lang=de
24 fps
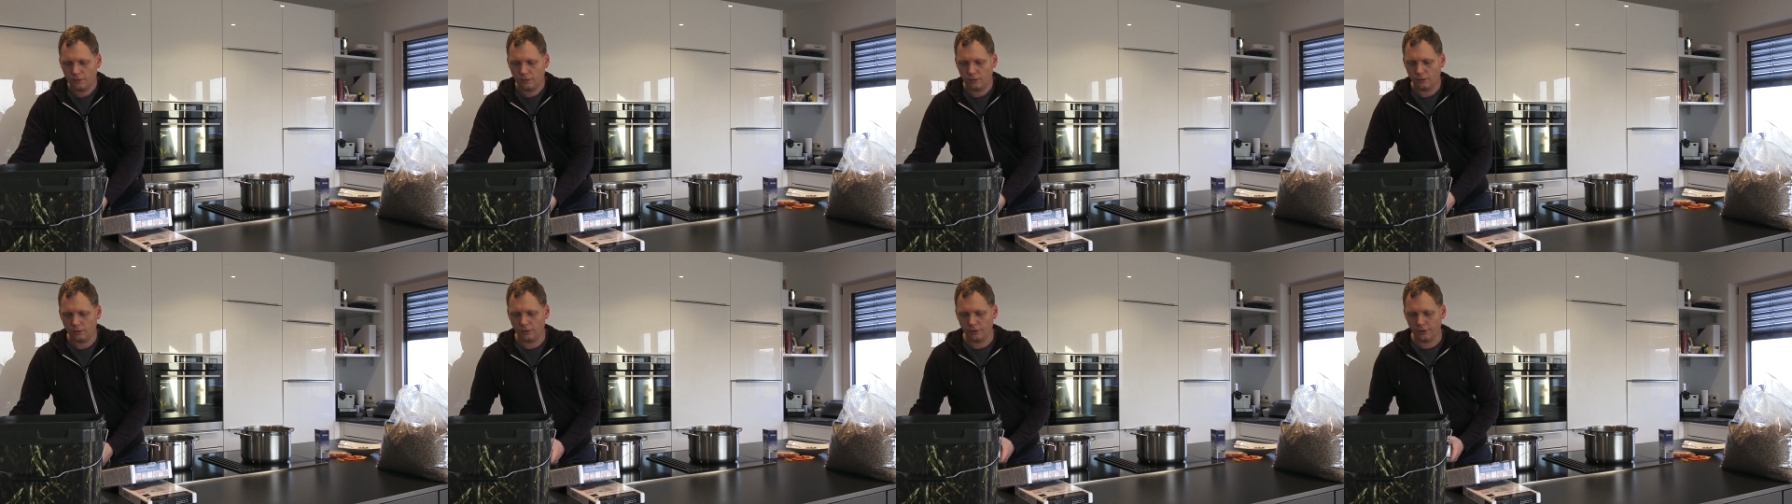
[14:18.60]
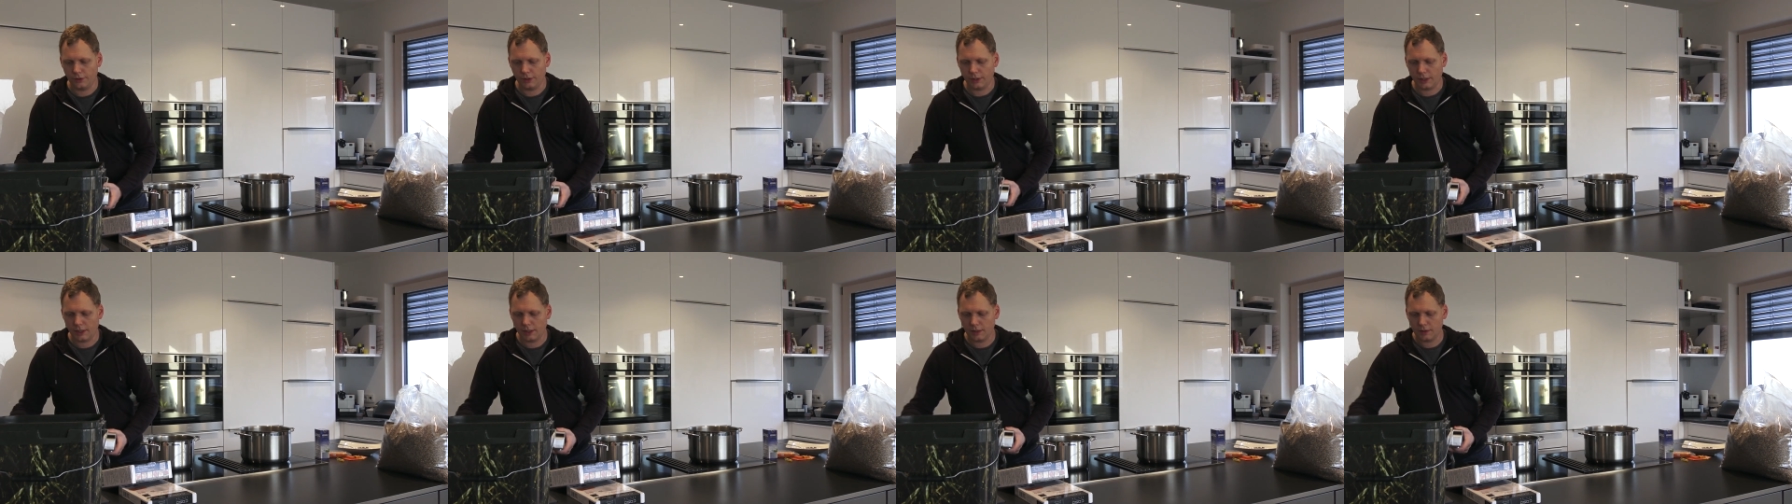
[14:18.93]

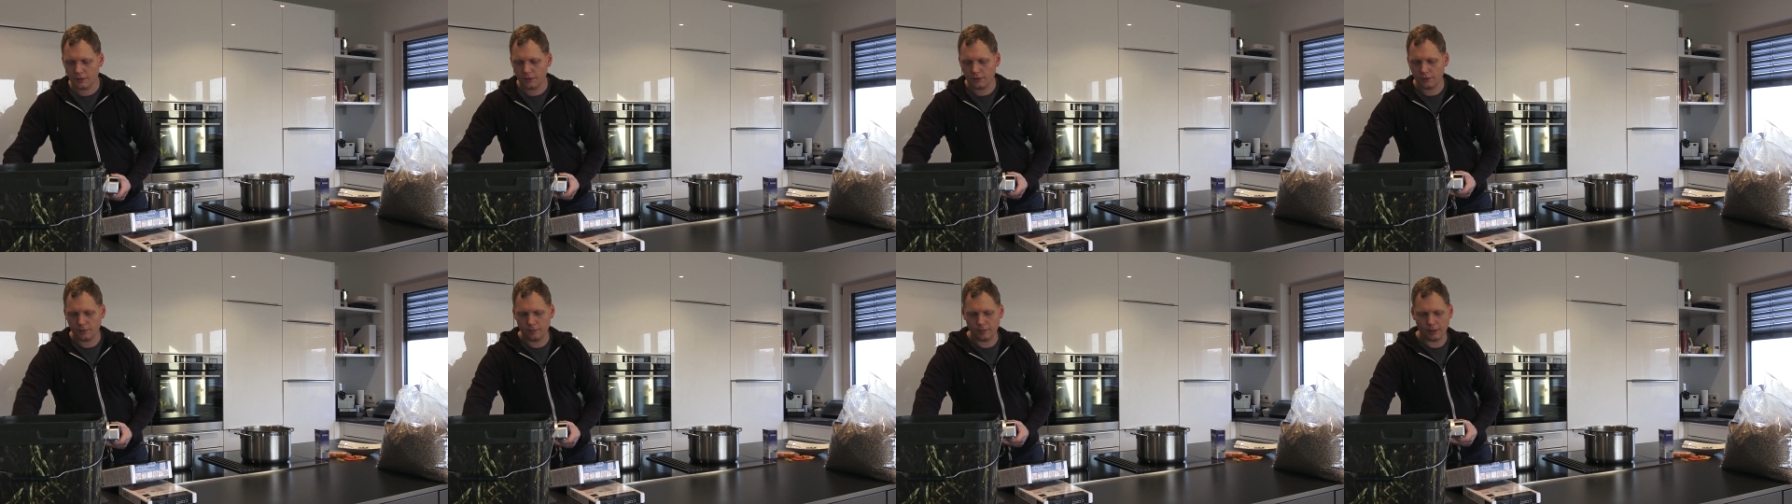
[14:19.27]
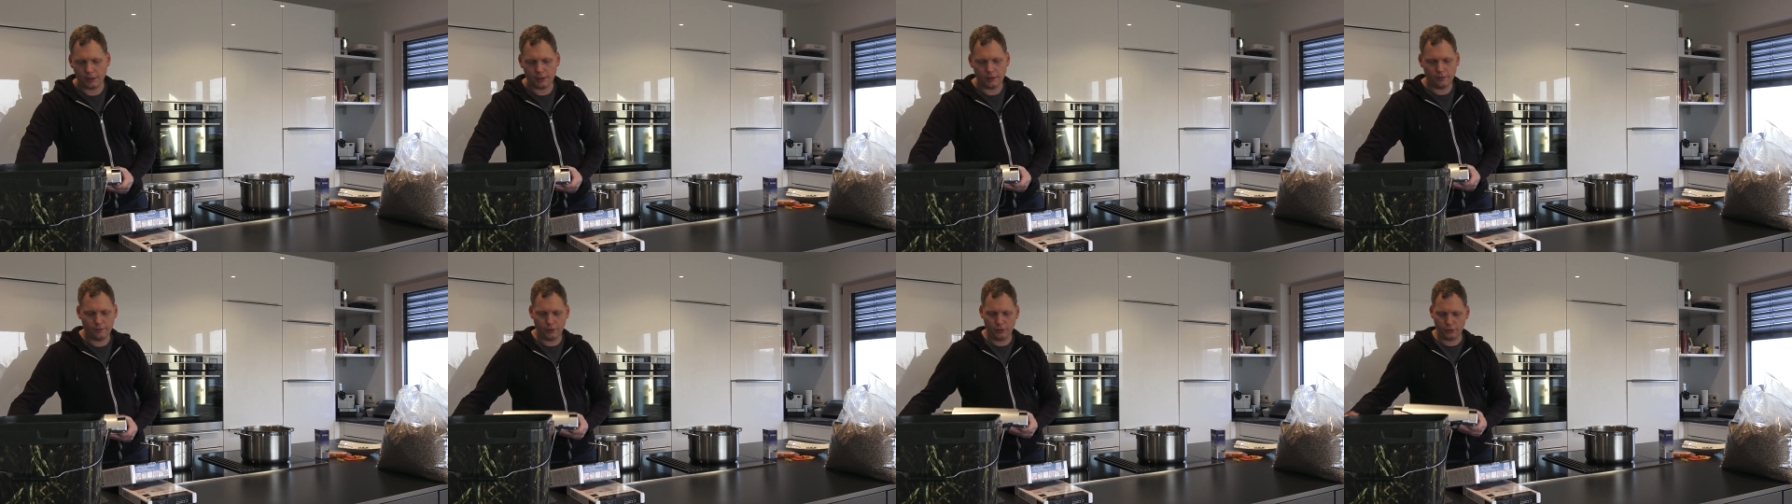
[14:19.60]
Und ihr kennt es aus einem
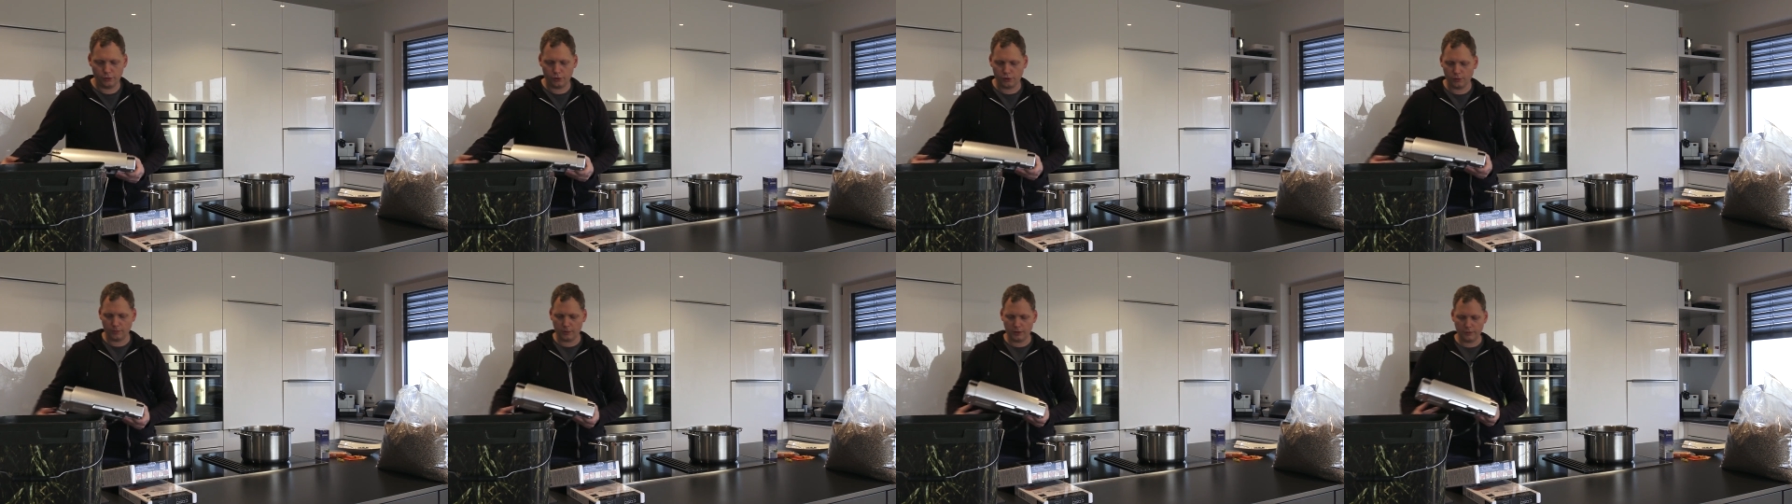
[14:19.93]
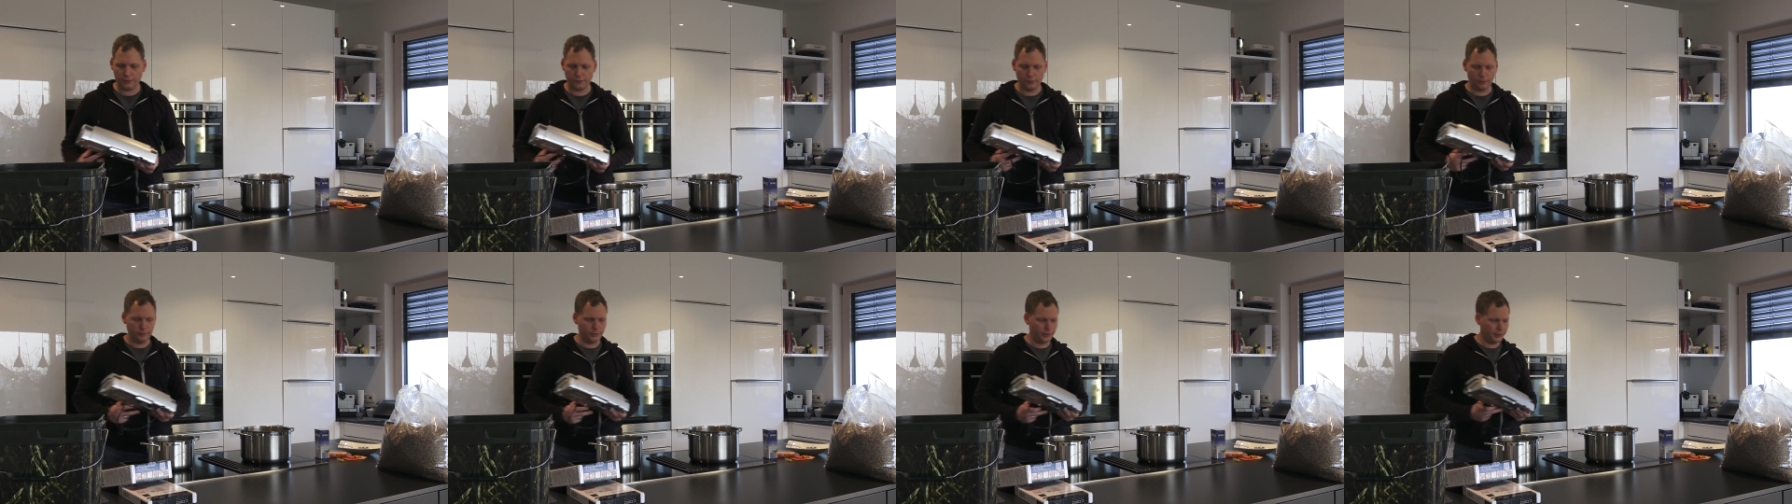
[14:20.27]
anderen Video schon mal
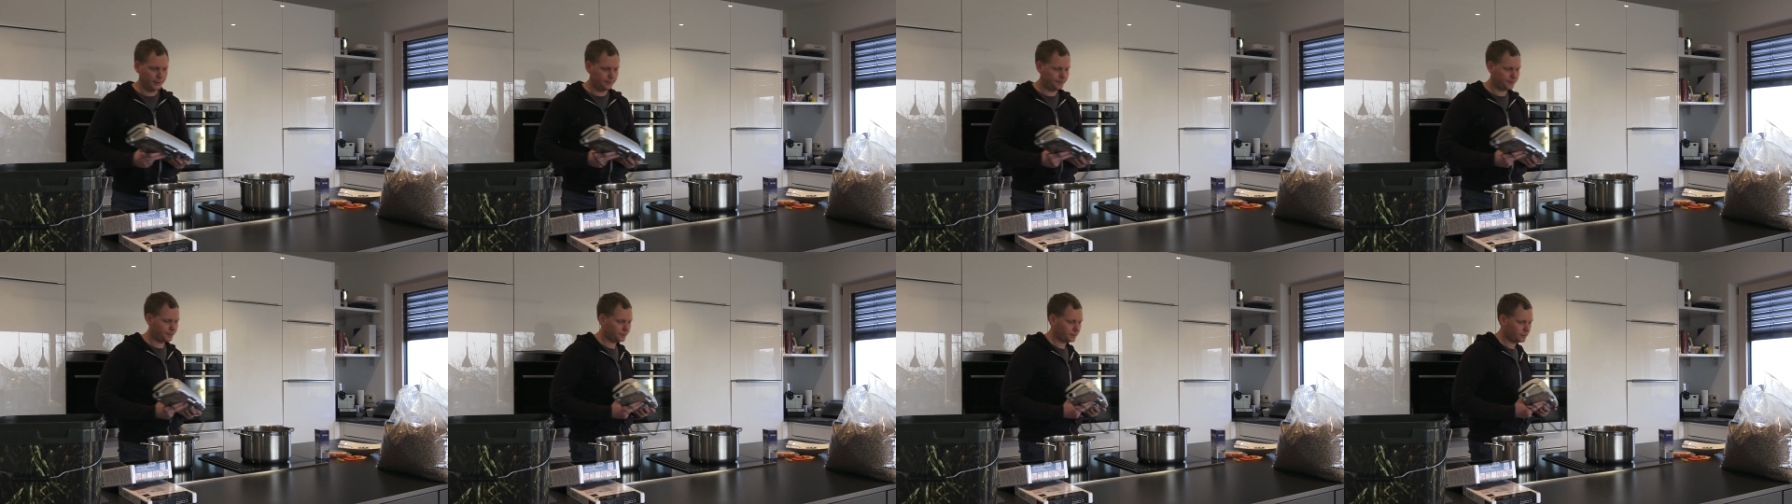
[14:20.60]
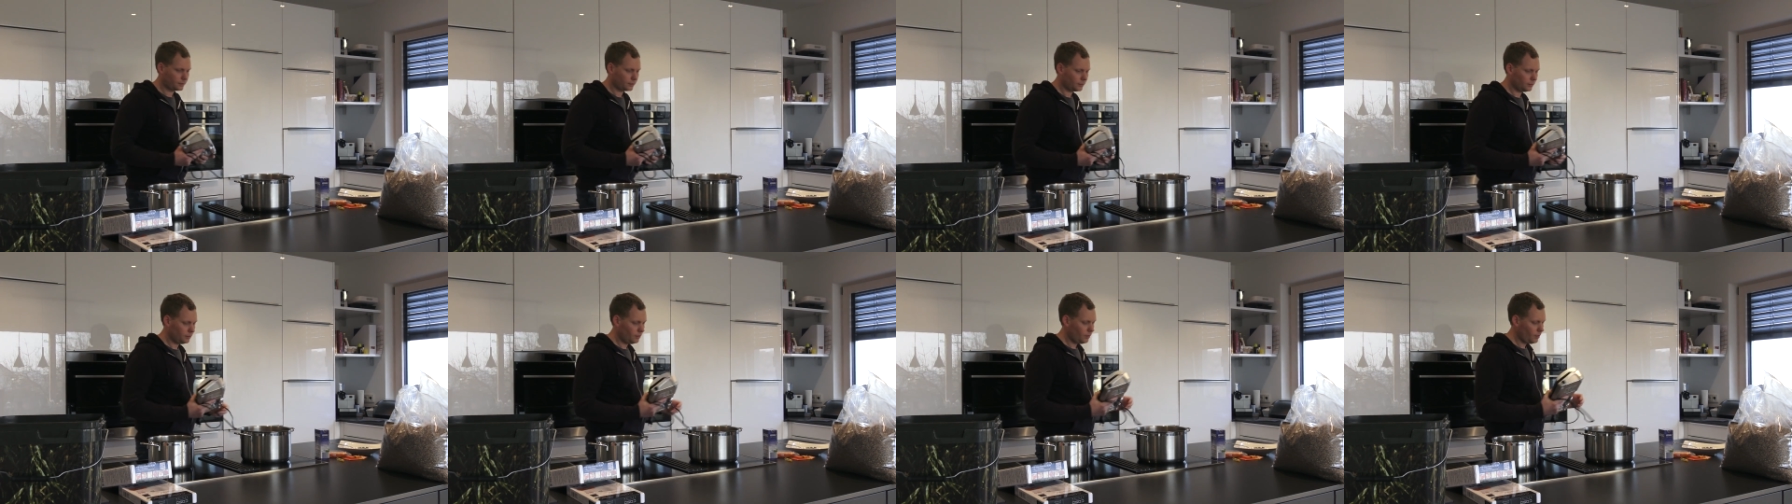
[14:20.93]
von mir.
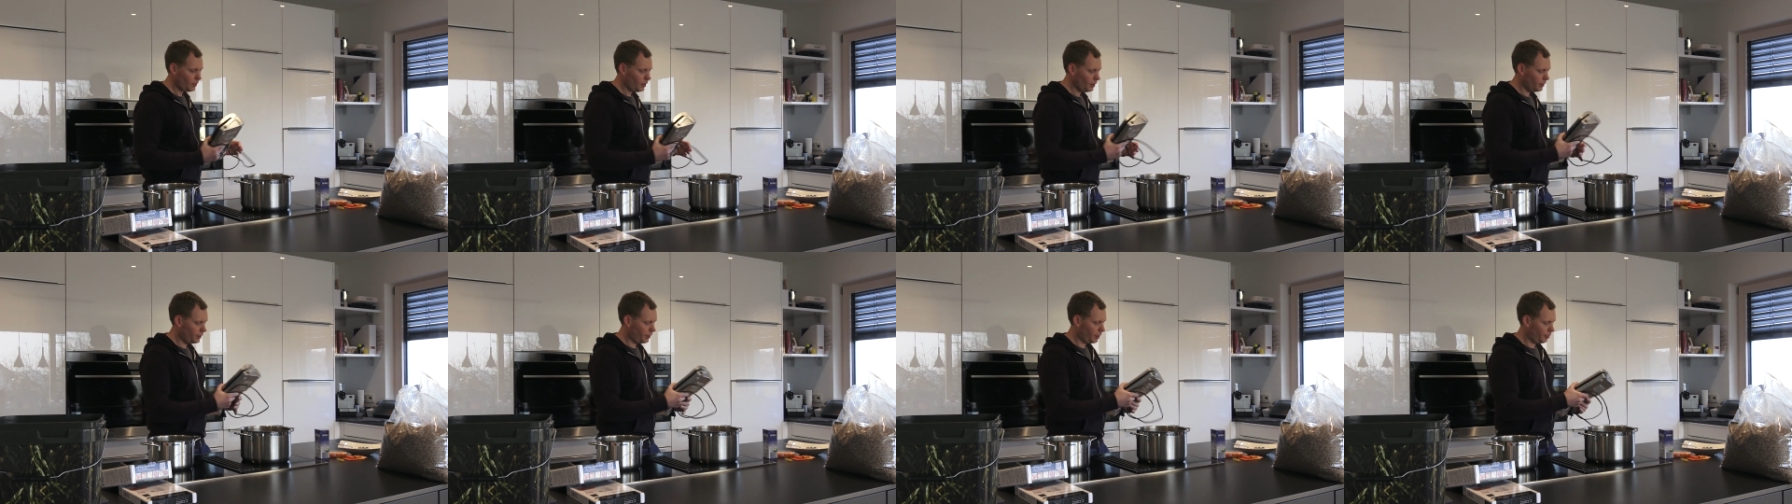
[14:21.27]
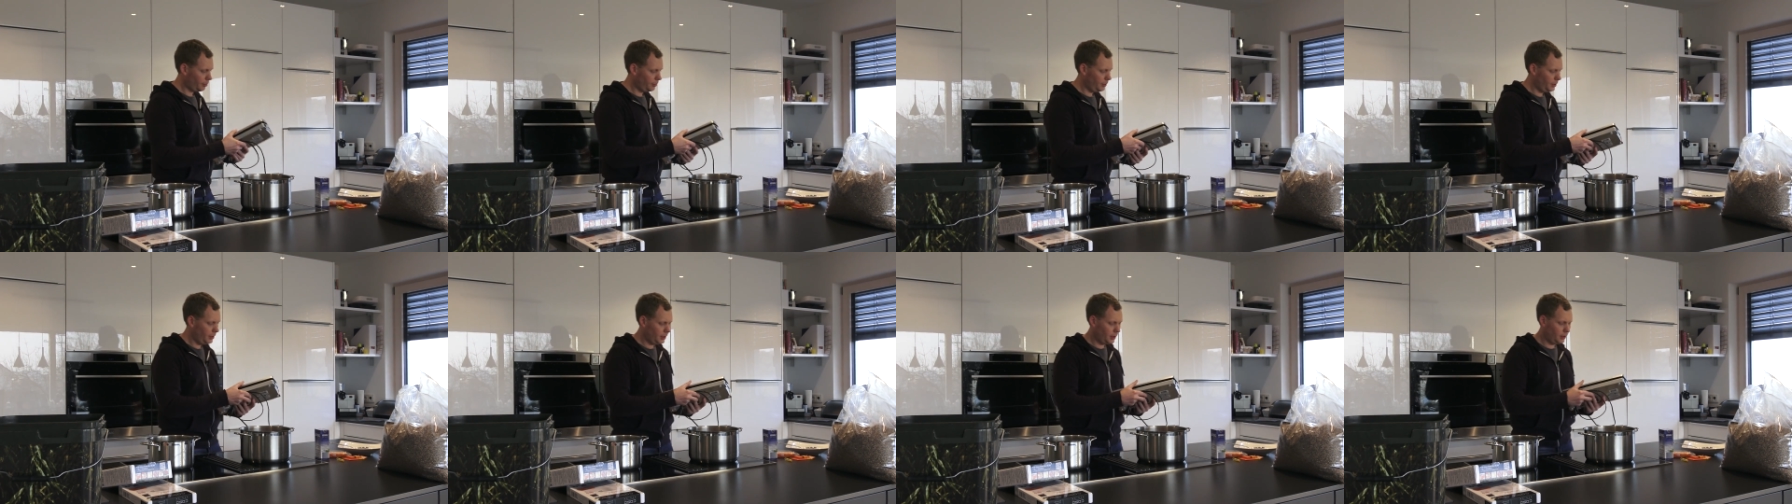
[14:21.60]
Ich
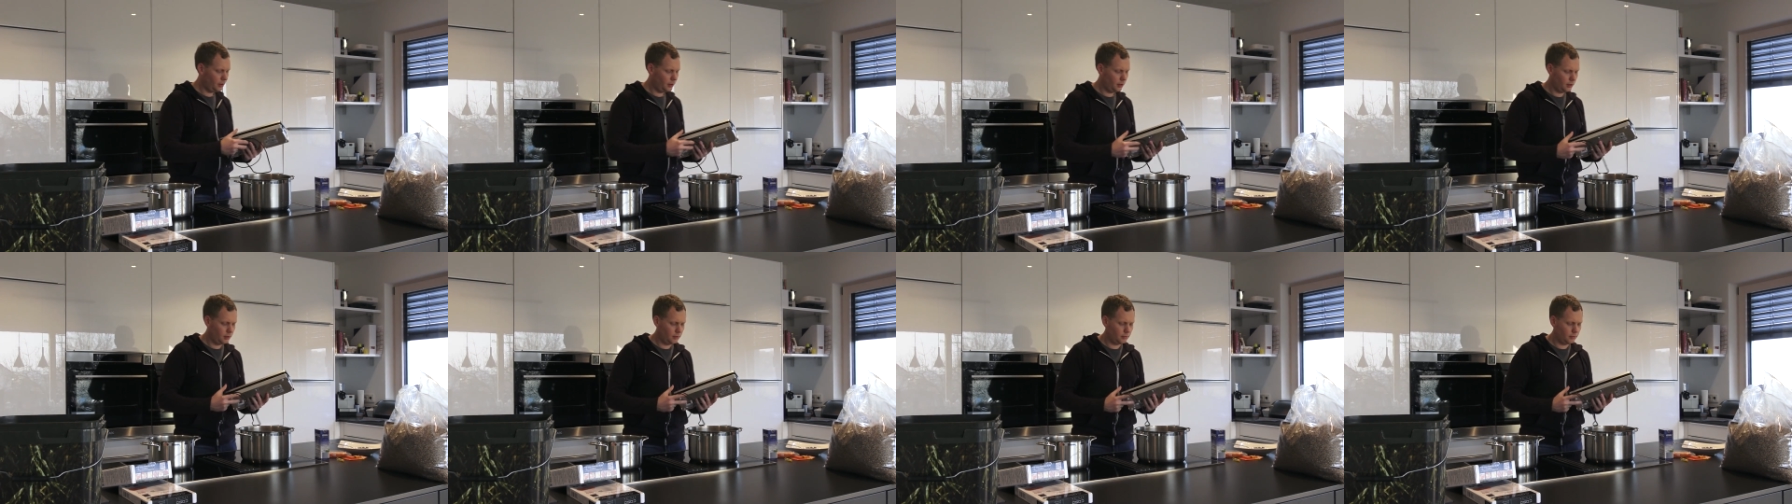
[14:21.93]
habe mir hier,